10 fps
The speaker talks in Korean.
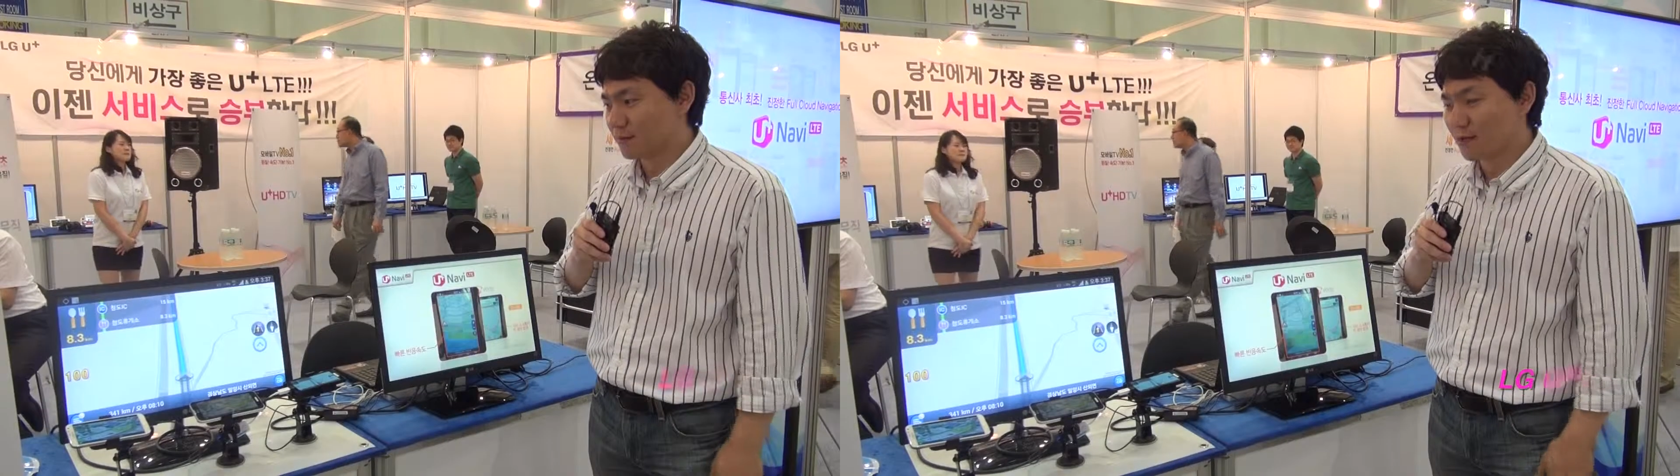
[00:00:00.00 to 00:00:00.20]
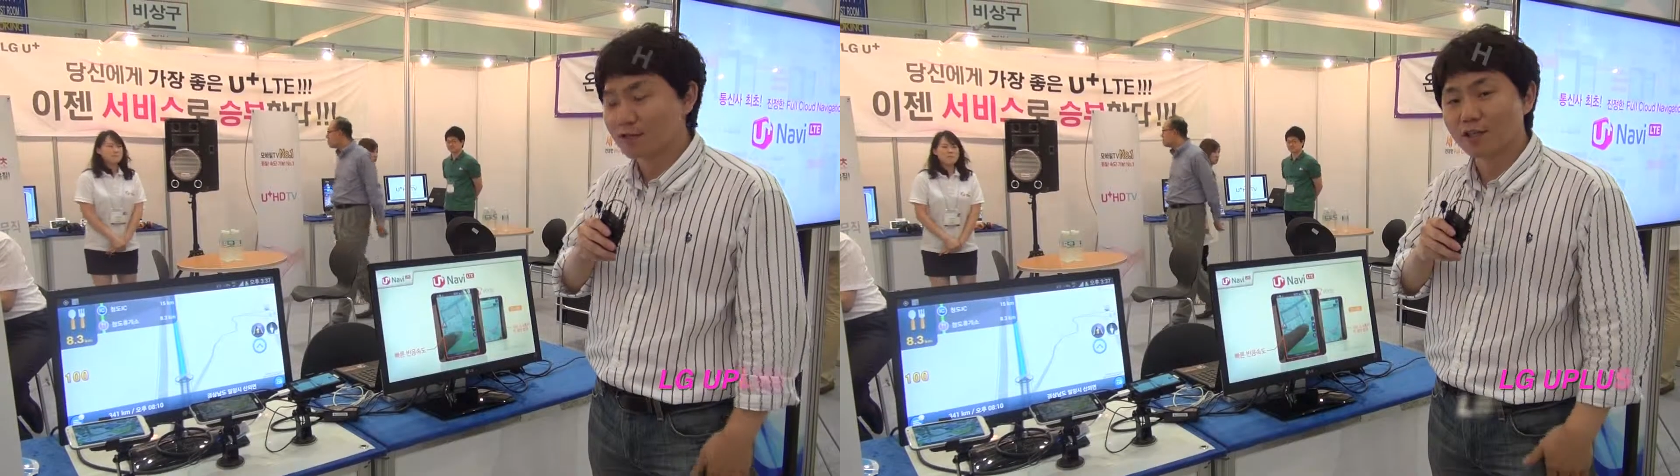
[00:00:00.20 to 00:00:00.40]

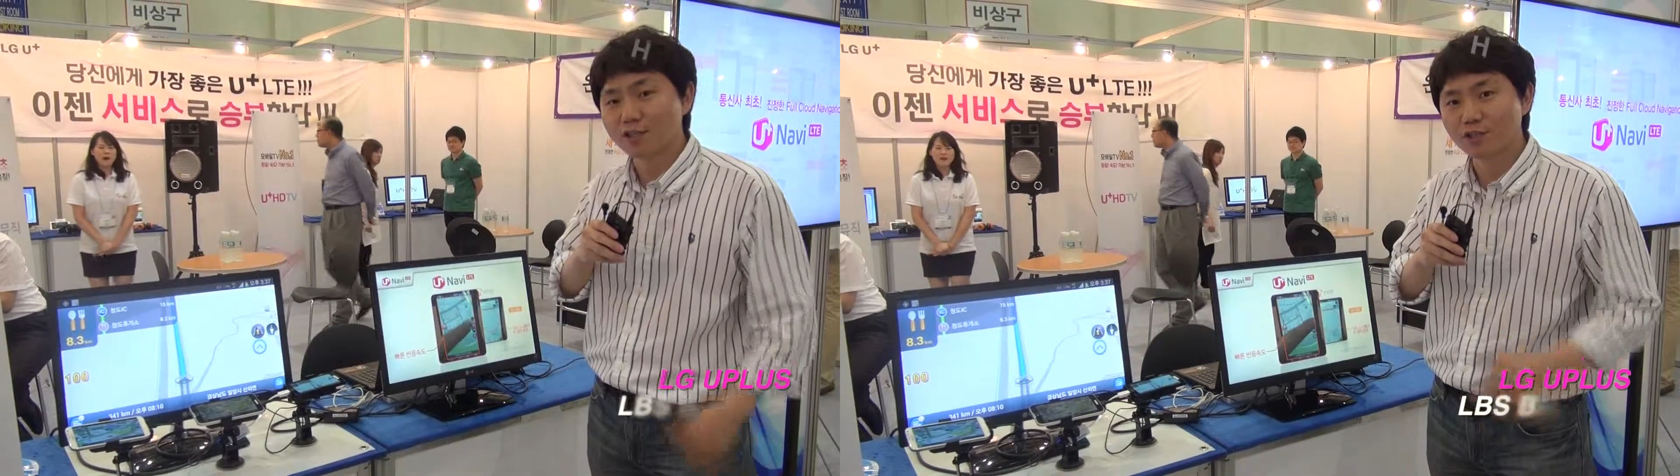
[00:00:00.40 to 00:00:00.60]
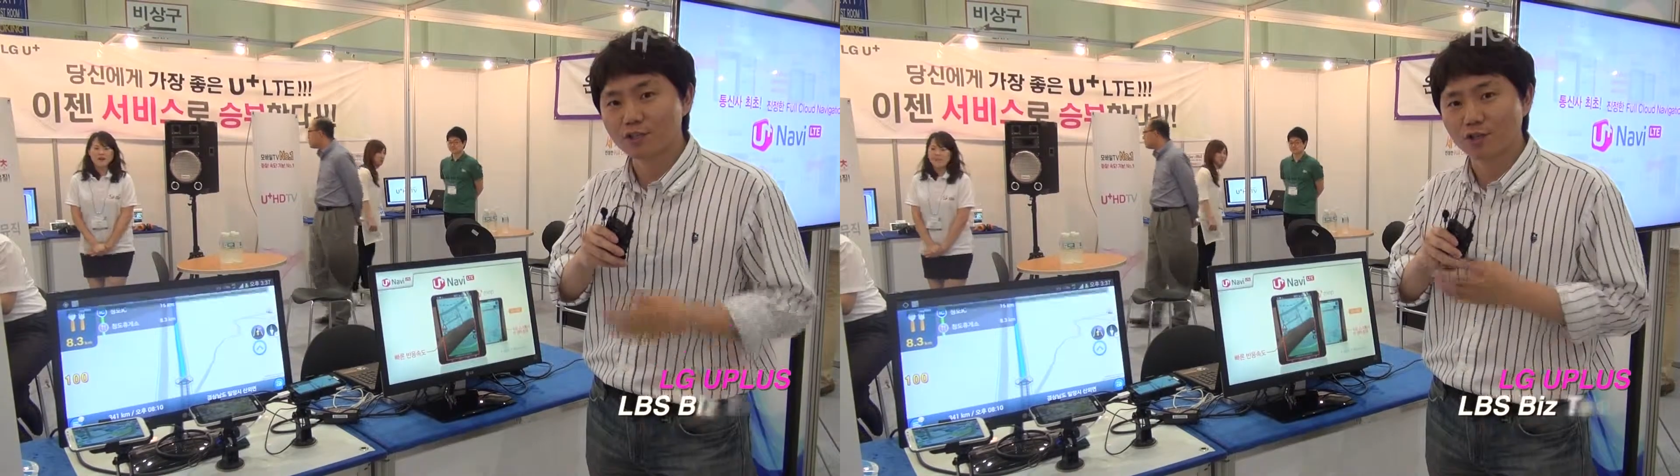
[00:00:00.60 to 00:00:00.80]
네
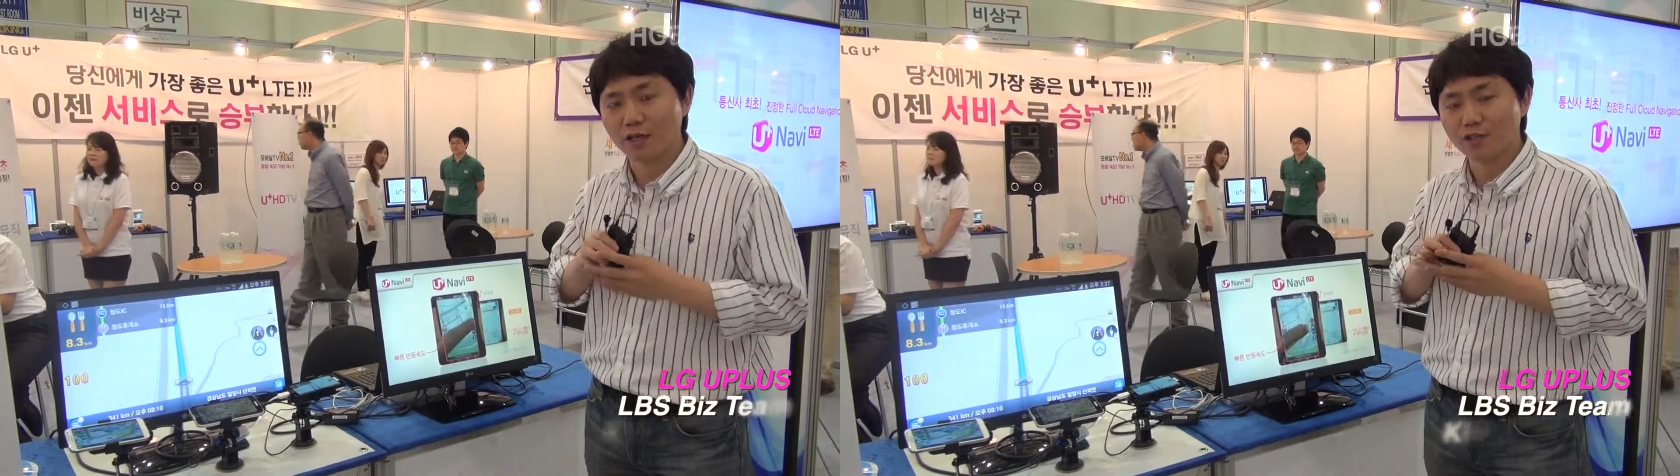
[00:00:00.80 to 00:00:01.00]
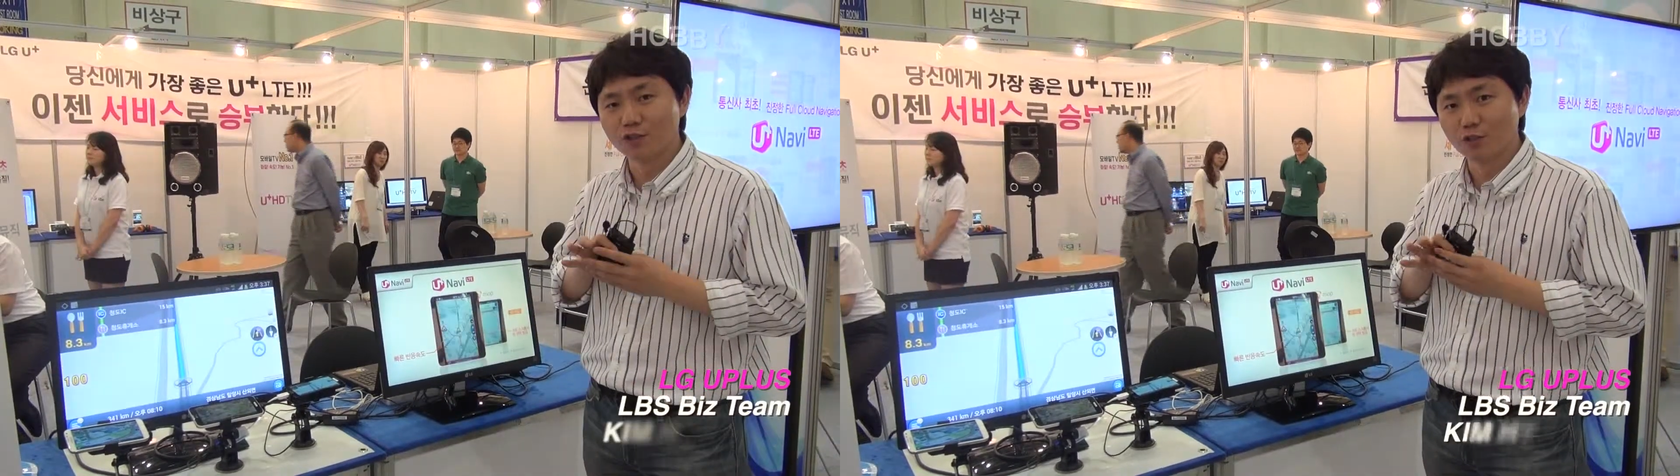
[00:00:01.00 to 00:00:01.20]
안녕하세요 저
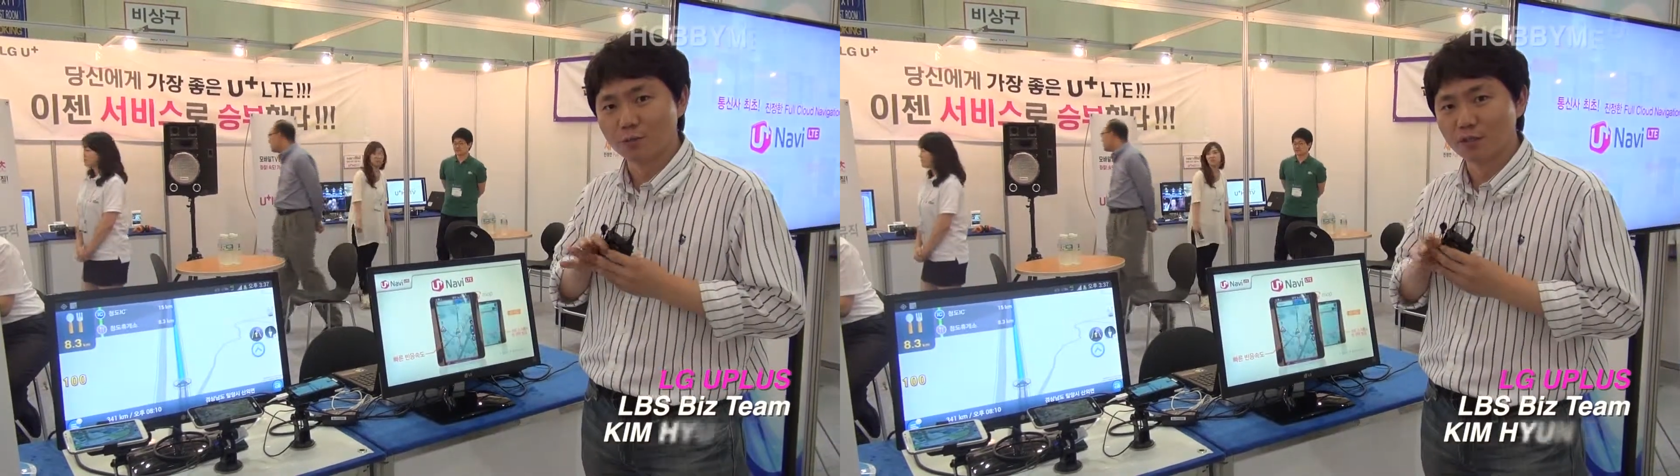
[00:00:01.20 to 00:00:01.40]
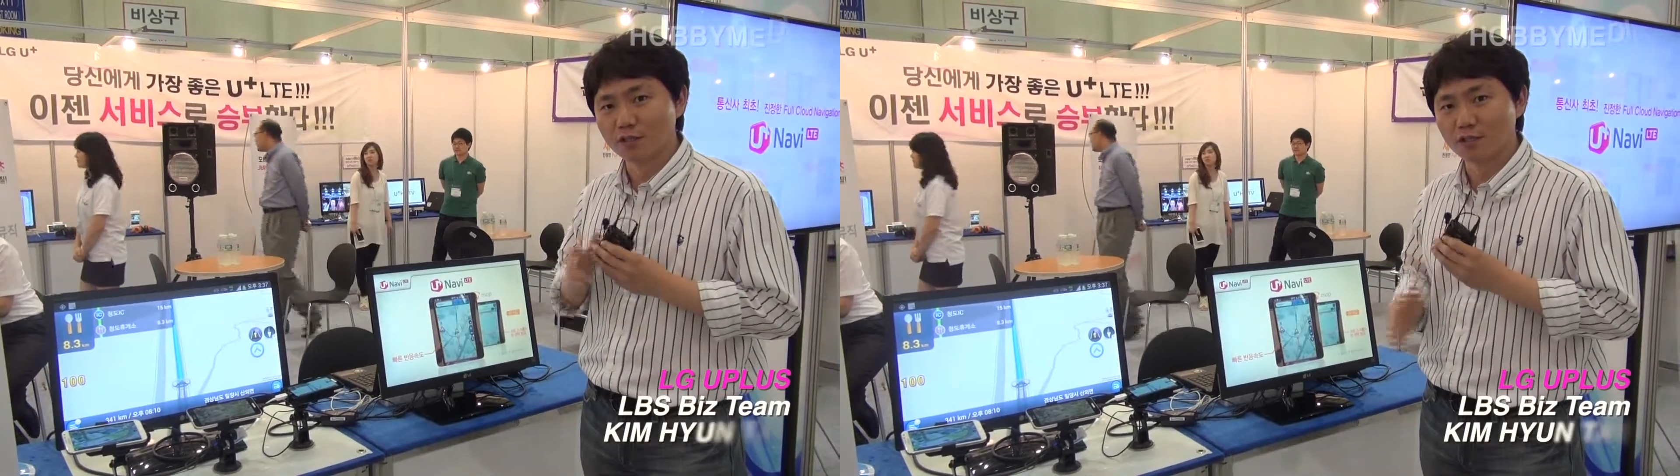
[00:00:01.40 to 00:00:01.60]
LG U
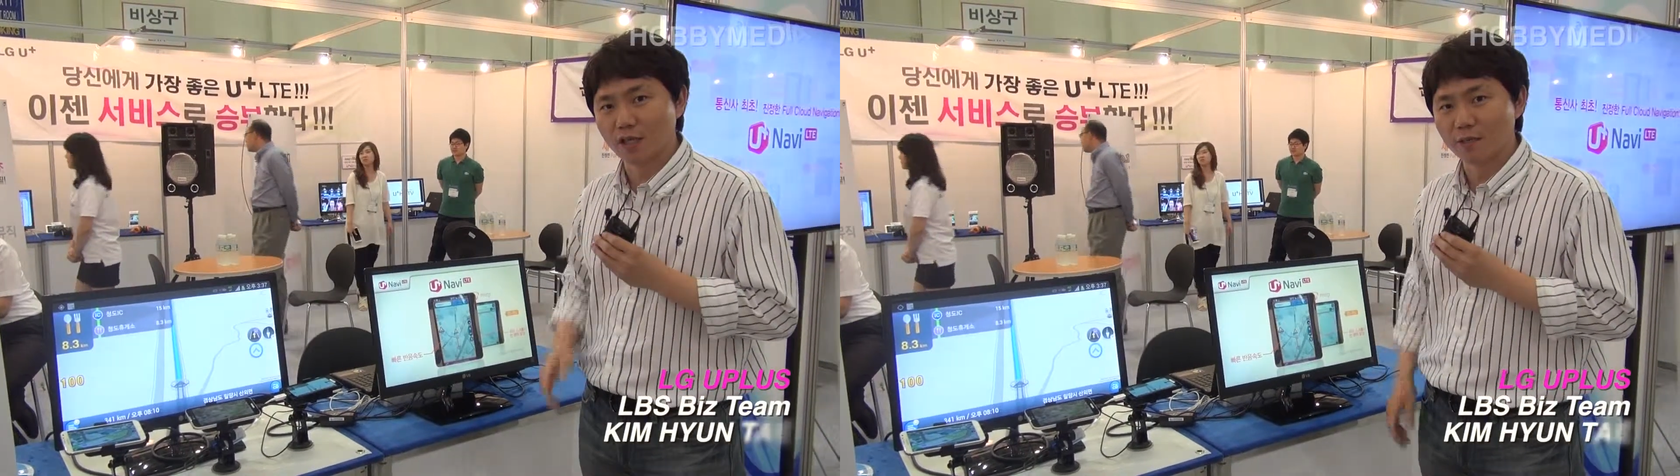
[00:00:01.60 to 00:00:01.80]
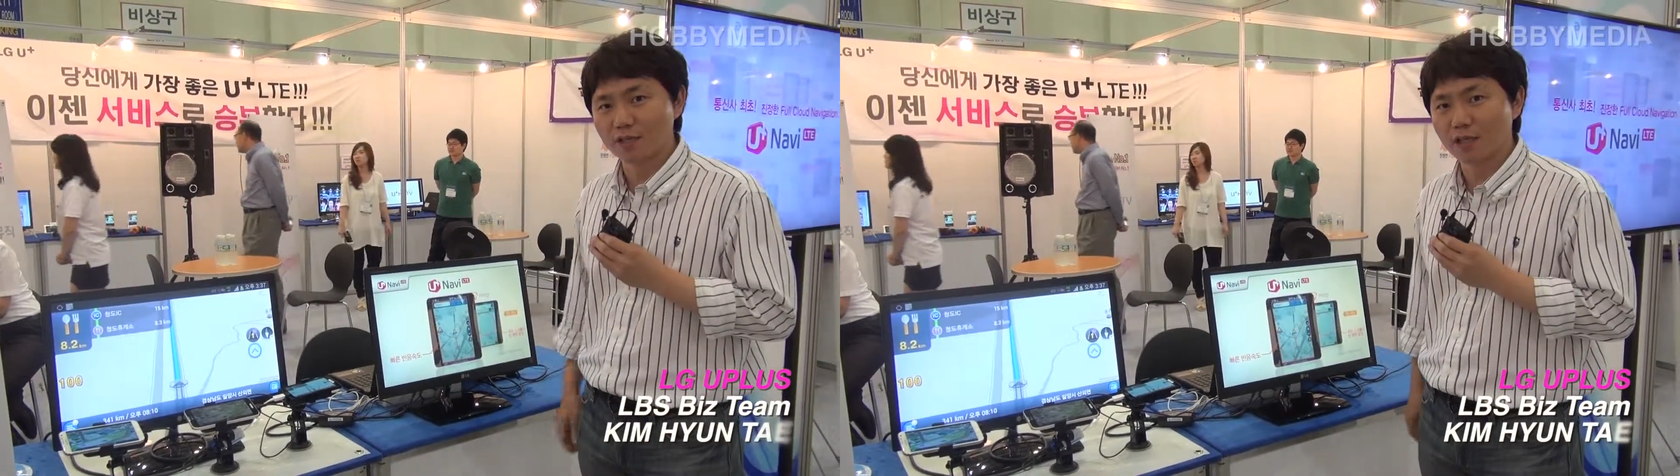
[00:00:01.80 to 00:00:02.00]
플러스
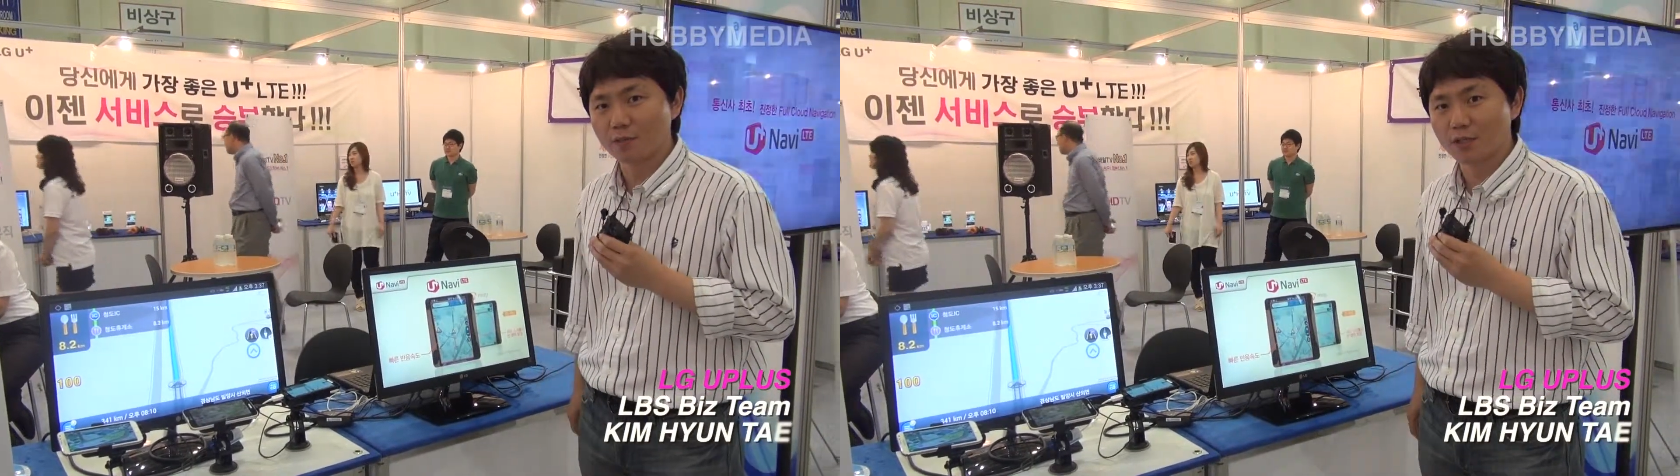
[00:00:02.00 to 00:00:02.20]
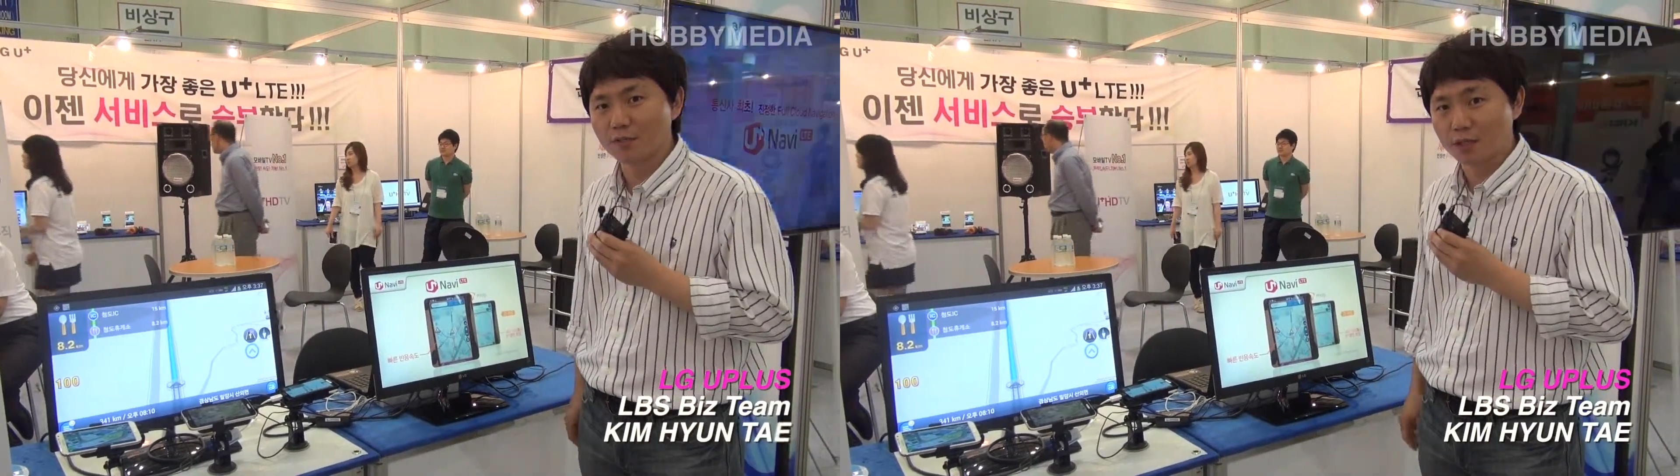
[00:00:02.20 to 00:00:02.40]
엘베 사업팀